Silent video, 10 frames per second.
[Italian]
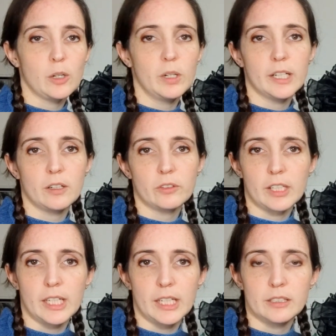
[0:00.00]
quelle cose
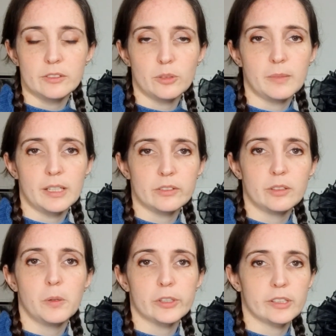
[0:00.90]
che insomma
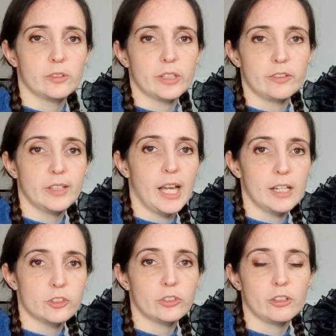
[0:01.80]
si portano in
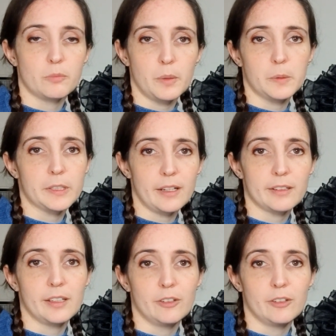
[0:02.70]
viaggio se non puoi portarti